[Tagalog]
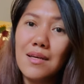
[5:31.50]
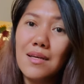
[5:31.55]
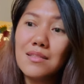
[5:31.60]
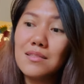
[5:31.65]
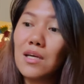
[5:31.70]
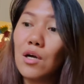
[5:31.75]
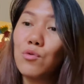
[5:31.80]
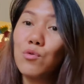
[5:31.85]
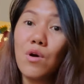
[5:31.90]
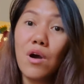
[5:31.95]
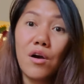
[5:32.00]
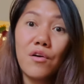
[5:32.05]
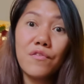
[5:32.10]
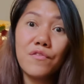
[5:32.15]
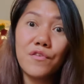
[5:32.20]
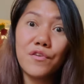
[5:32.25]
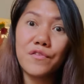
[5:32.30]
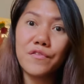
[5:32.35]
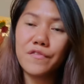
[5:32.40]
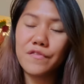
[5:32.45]
nakuha ko
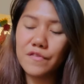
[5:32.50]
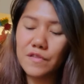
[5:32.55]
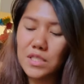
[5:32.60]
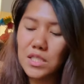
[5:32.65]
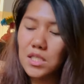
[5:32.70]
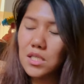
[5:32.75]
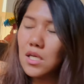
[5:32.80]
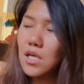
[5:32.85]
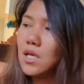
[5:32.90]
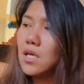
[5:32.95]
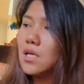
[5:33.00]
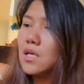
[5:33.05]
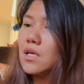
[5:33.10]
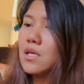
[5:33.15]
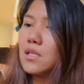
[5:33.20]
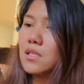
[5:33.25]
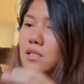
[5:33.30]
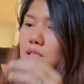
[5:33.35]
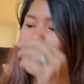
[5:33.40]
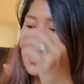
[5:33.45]
for free.
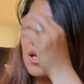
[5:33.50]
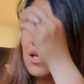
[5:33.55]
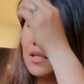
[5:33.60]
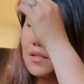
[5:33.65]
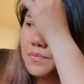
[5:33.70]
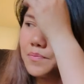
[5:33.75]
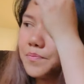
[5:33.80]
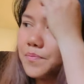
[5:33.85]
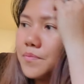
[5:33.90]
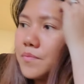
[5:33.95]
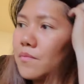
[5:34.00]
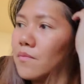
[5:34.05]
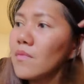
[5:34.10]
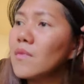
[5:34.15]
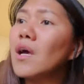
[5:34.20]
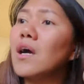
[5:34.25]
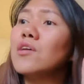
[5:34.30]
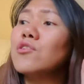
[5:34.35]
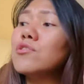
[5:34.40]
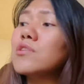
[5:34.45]
And then,
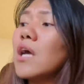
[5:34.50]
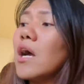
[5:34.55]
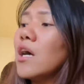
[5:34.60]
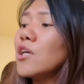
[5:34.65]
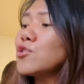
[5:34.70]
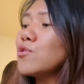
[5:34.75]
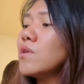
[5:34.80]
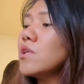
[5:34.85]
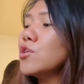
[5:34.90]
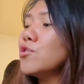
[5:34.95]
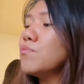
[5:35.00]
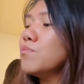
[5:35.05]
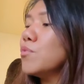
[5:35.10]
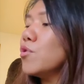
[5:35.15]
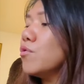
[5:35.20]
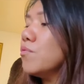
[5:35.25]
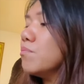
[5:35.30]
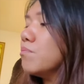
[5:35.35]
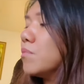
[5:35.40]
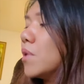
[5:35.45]
ayun nga, actually yung
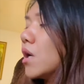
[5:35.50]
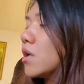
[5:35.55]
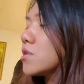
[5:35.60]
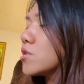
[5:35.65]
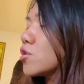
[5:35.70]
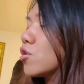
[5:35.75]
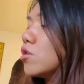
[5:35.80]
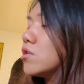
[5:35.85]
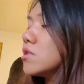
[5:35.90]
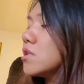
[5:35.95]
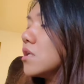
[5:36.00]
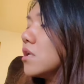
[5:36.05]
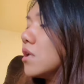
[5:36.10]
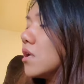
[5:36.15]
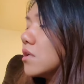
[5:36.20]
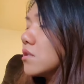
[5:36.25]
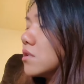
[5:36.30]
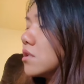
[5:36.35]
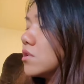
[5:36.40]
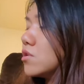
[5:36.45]
buong box, konti
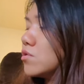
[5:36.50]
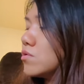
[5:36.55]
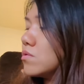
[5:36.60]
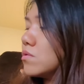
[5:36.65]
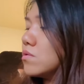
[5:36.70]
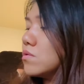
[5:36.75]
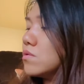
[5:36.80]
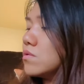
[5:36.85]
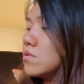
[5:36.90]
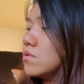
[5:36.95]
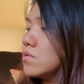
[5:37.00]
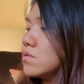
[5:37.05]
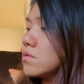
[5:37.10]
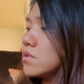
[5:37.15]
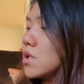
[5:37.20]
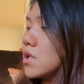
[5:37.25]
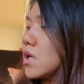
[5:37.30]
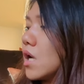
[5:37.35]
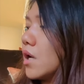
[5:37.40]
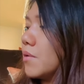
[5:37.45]
lang din yung
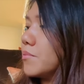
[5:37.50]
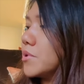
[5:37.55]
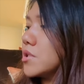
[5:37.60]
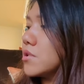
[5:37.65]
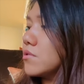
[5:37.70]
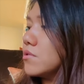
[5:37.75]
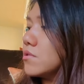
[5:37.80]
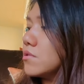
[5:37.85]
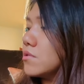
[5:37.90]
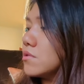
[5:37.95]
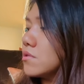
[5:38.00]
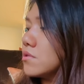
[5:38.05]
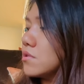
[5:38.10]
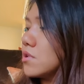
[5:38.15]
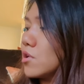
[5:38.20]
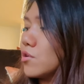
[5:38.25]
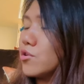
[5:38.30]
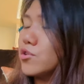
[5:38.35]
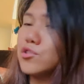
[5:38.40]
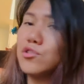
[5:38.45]
nagamit kong
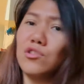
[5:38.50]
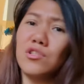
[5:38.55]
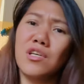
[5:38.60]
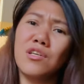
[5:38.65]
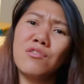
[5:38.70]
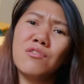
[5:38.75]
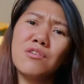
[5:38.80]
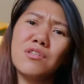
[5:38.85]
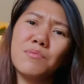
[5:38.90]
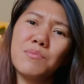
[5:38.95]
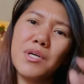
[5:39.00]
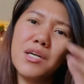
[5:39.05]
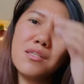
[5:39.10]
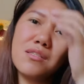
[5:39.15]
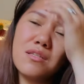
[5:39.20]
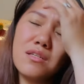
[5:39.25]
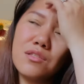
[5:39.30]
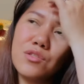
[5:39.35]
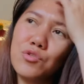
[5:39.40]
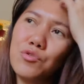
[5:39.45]
decor doon. Ayoko naman
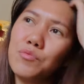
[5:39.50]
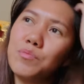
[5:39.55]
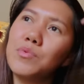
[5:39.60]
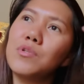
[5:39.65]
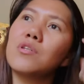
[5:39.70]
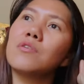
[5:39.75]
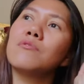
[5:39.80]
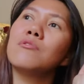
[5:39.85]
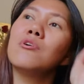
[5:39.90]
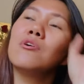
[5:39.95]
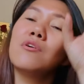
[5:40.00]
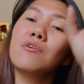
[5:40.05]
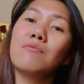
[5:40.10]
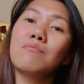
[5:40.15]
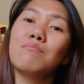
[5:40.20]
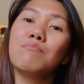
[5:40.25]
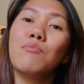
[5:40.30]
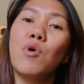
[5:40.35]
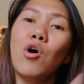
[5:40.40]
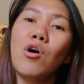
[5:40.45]
kasi ng super
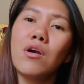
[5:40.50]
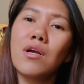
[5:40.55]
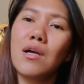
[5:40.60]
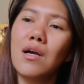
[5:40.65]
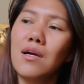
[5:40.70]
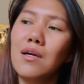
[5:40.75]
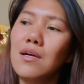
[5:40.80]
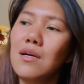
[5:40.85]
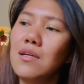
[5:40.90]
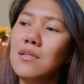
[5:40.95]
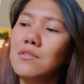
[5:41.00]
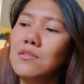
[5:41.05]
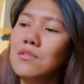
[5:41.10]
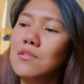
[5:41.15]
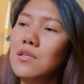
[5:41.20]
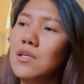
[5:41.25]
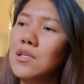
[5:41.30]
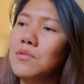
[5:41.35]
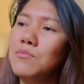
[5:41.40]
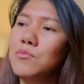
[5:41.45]
bonggang, ano,
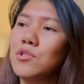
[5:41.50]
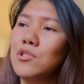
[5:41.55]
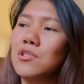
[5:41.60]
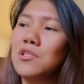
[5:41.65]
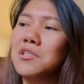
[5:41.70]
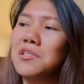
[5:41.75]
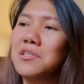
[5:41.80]
alam mo yun,